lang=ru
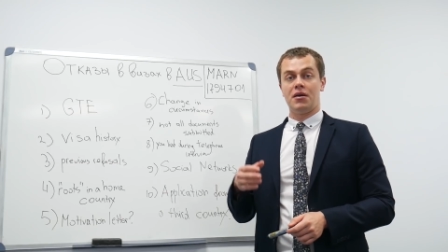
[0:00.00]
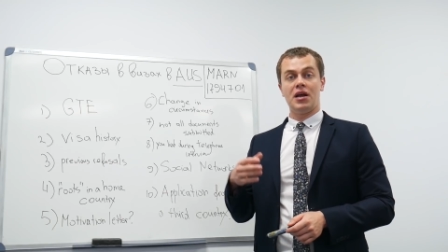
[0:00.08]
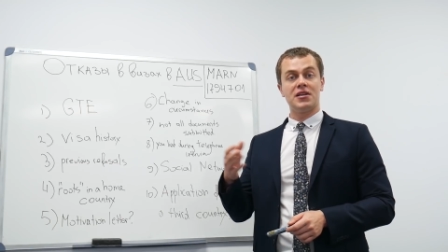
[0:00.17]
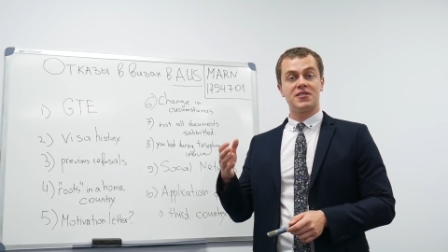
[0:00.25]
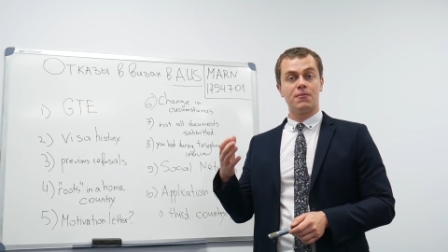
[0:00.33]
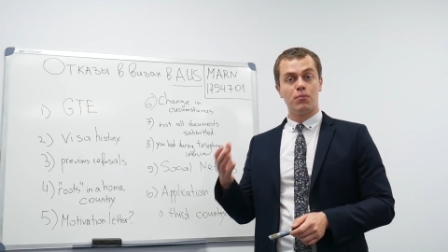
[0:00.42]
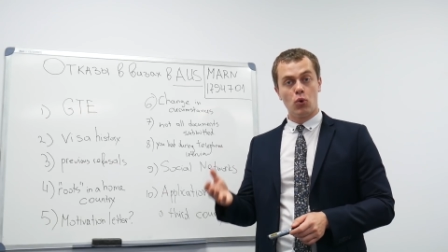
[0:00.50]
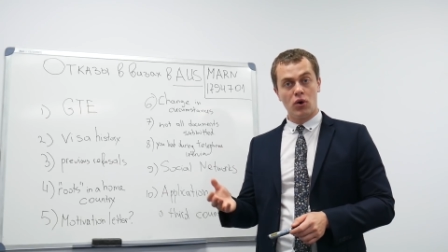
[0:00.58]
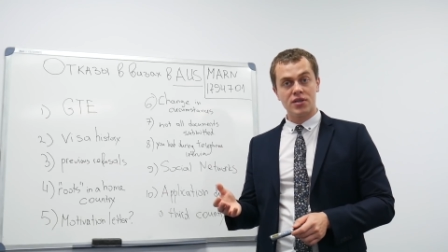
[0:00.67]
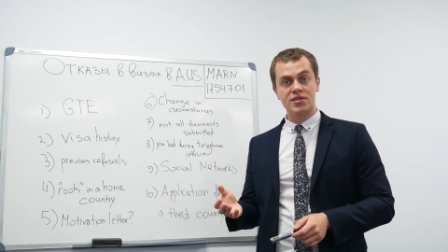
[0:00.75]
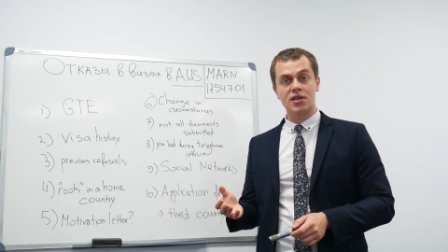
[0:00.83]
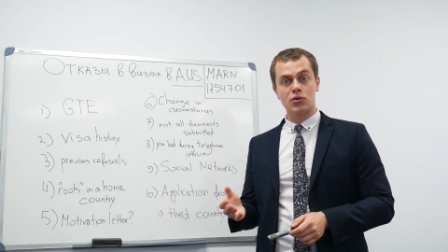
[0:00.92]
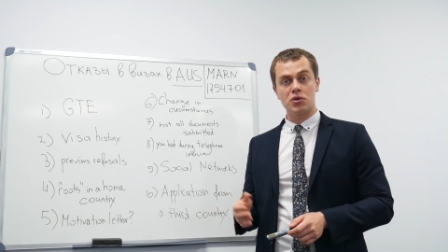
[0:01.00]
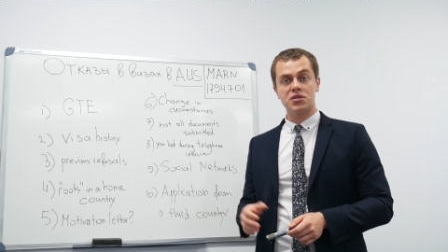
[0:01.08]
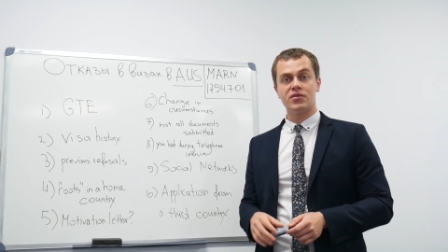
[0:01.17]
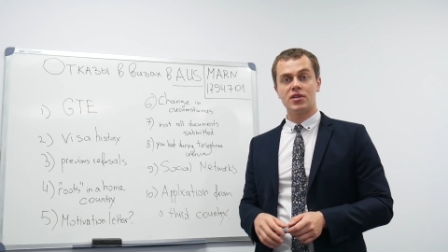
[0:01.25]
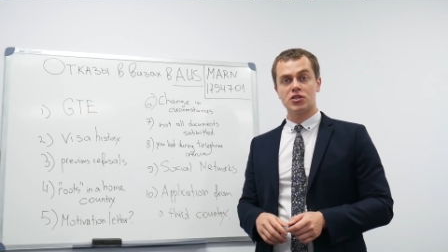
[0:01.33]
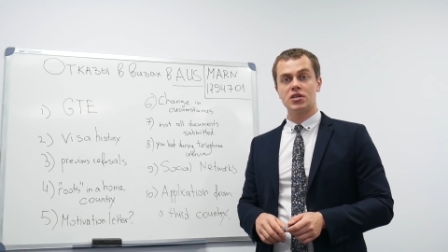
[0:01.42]
рельсы поезда. То
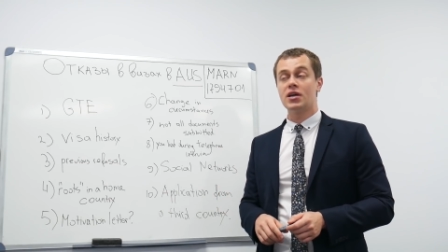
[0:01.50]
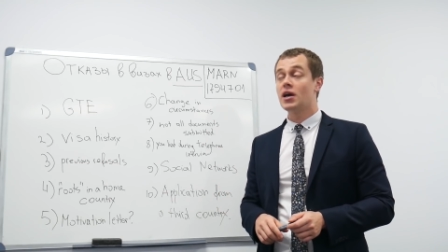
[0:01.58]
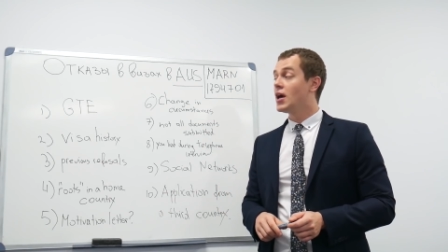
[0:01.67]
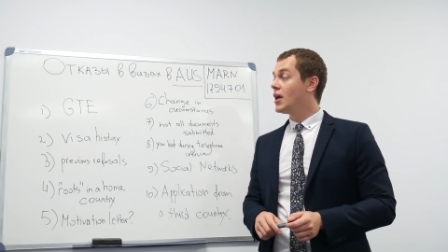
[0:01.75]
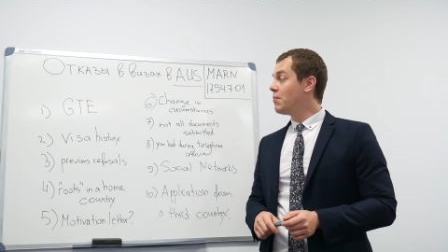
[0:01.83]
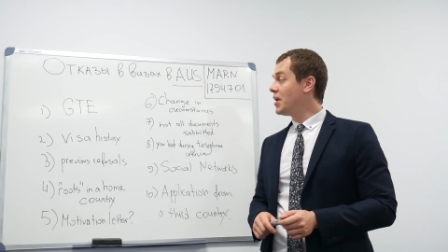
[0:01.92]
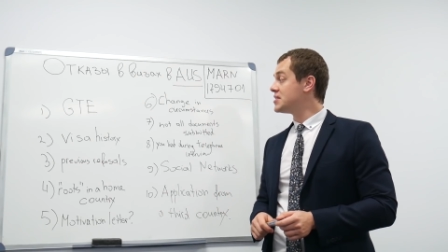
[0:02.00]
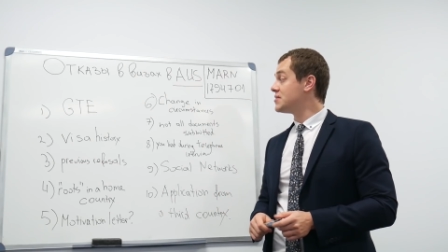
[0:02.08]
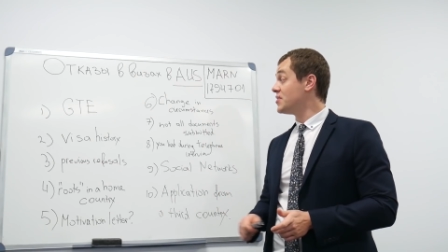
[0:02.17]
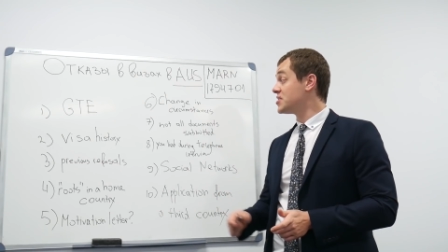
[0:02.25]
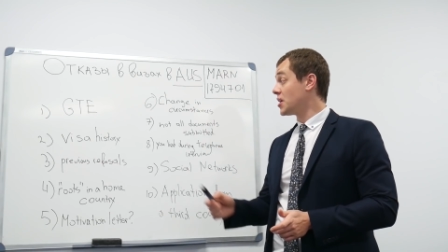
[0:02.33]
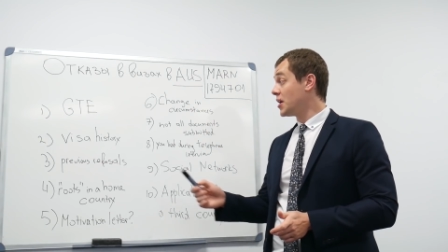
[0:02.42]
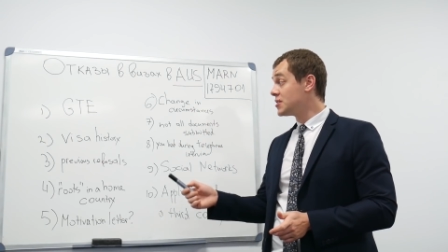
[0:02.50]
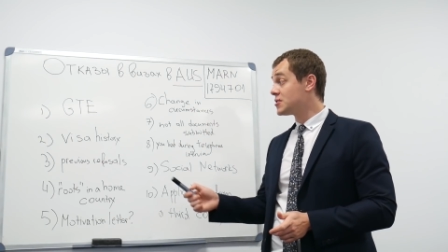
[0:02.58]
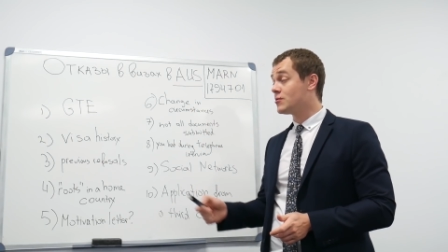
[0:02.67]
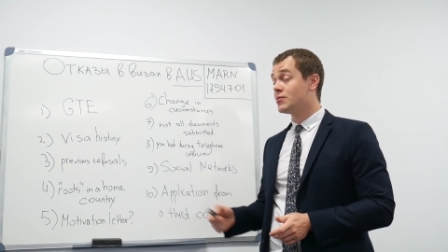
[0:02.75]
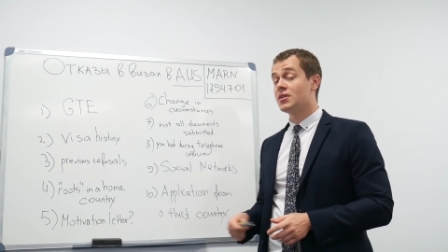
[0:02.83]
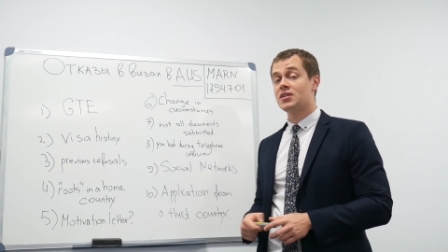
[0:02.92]
есть вы должны иметь виза
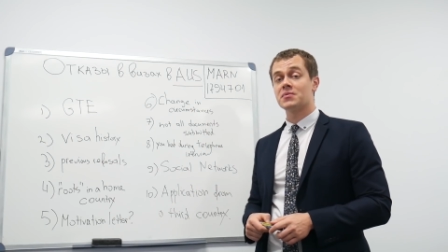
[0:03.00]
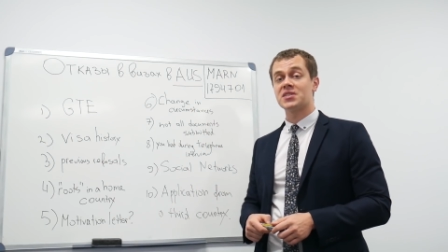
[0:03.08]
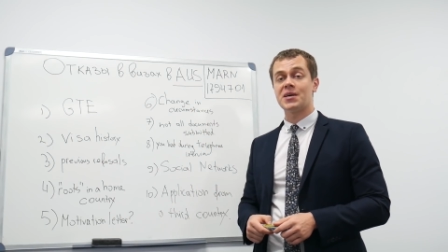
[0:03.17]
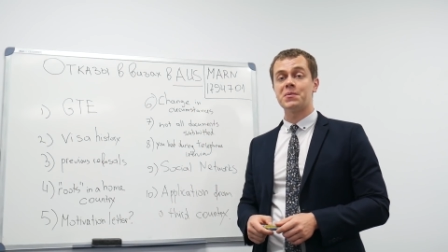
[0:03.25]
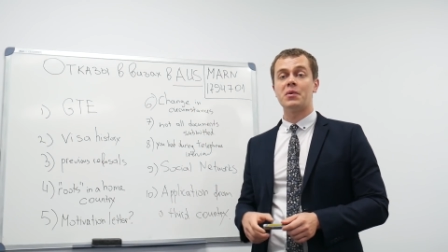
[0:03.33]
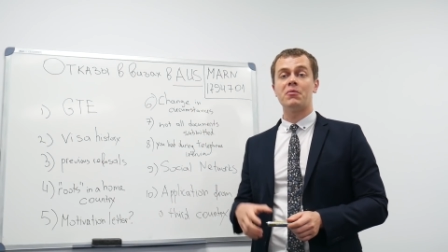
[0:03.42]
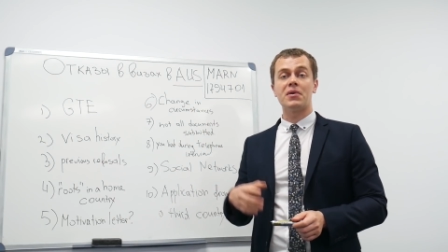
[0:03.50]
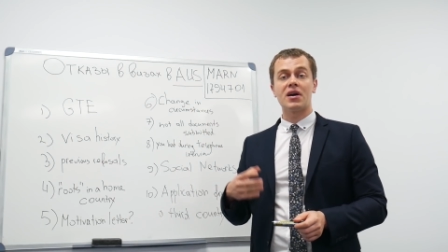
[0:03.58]
history, и тем самым вы